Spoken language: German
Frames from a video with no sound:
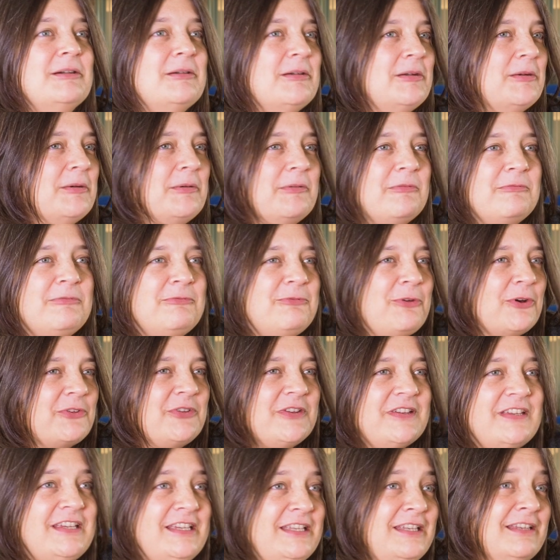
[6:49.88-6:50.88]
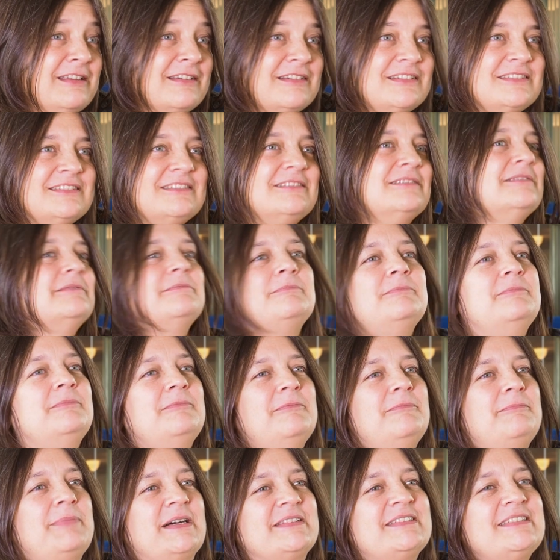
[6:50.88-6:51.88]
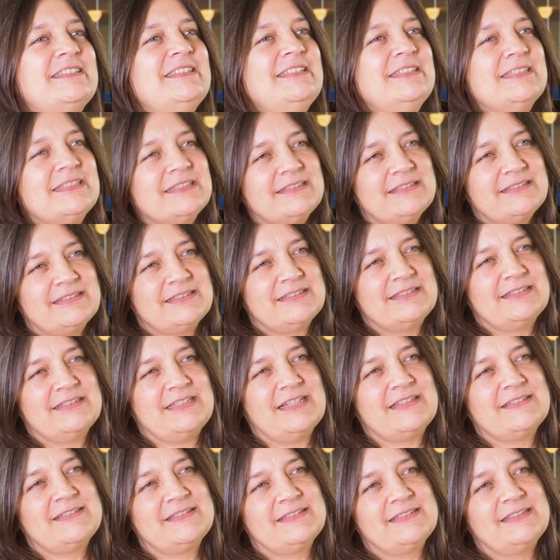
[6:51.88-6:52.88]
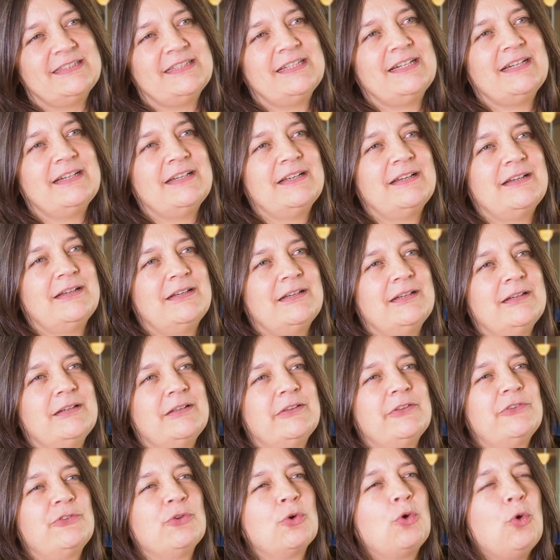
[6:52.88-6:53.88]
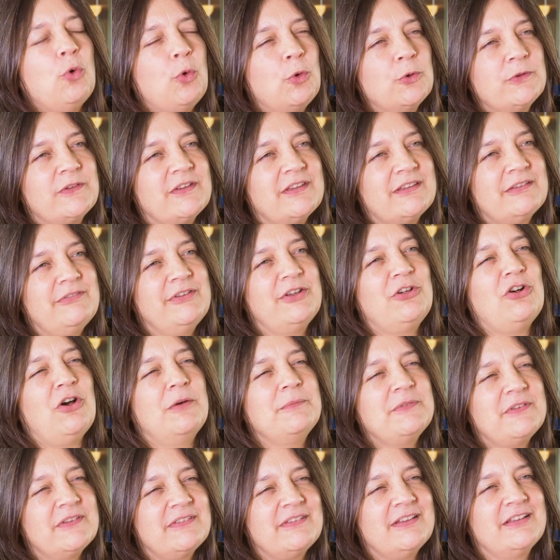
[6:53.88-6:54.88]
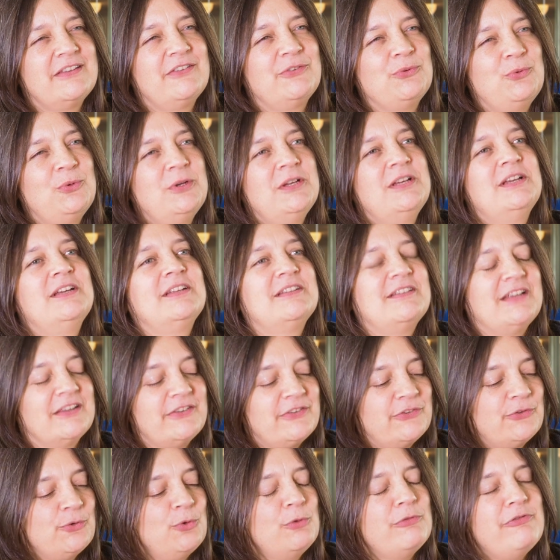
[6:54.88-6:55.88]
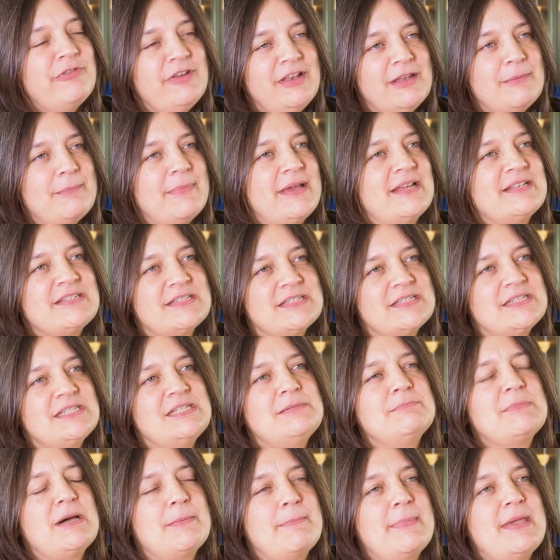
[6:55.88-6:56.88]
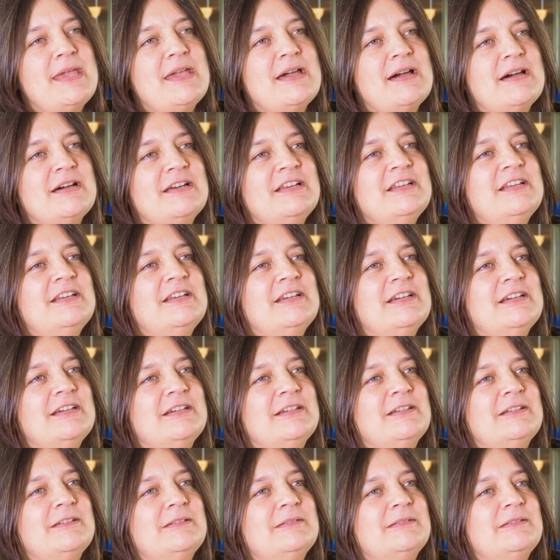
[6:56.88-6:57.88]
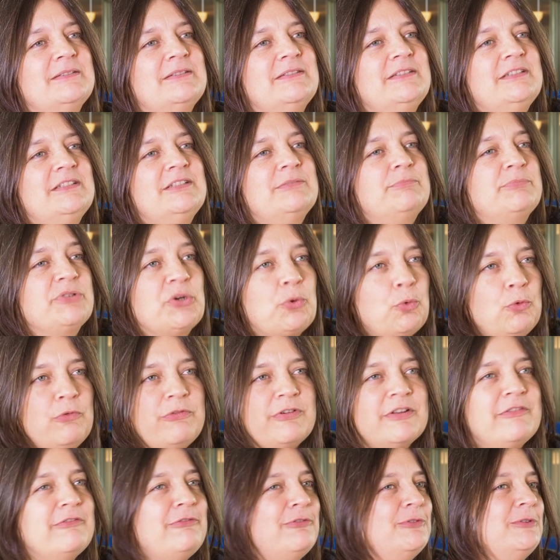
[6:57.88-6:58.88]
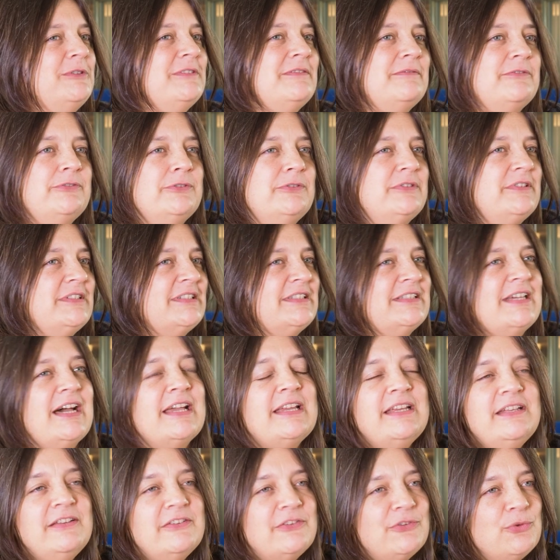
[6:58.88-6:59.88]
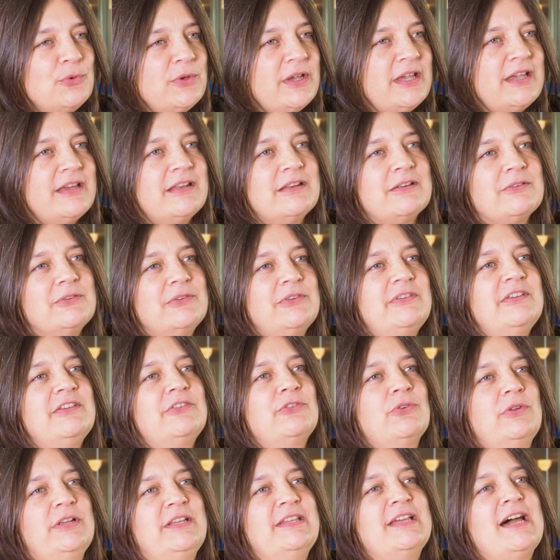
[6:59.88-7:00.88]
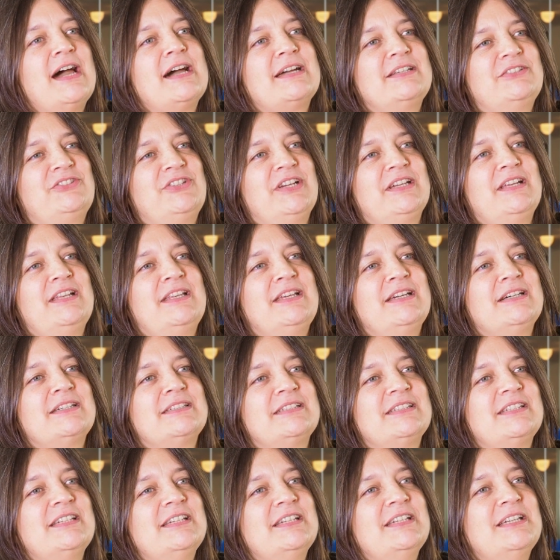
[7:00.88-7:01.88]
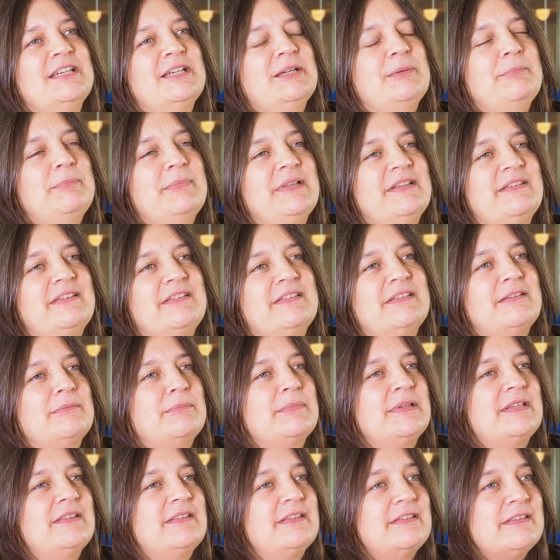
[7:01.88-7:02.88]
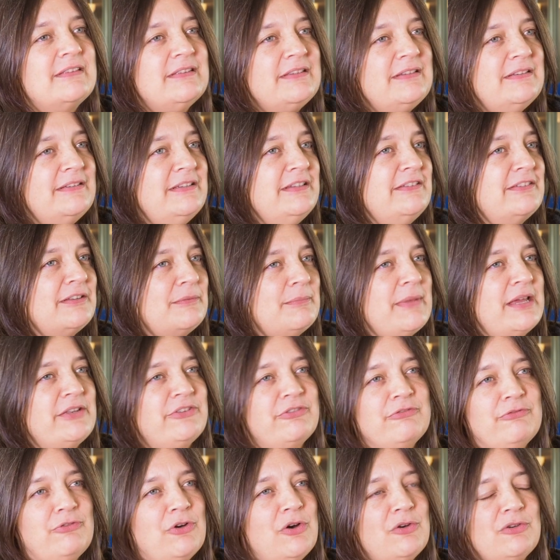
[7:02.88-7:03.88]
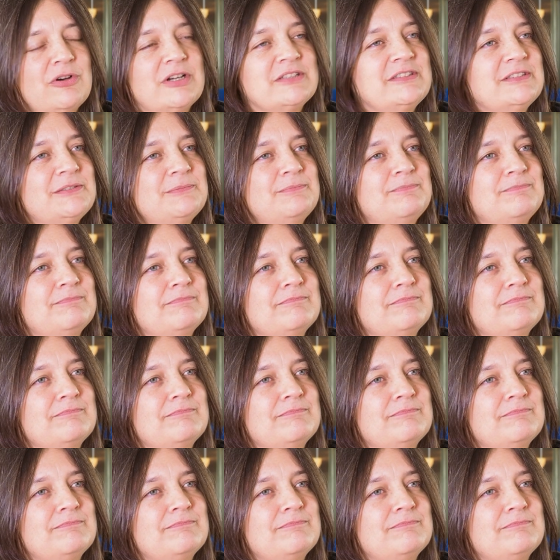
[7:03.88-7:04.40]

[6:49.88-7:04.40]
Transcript: äh, vor sich hin äh, passiert, dass der äh, so groß ist? Wie kommt es dazu, dass so viele Menschen immer mehr äh, sich berufen fühlten, dahin zu gehen und sich solidarisch erklären mit, mit diesen Menschen vor Ort?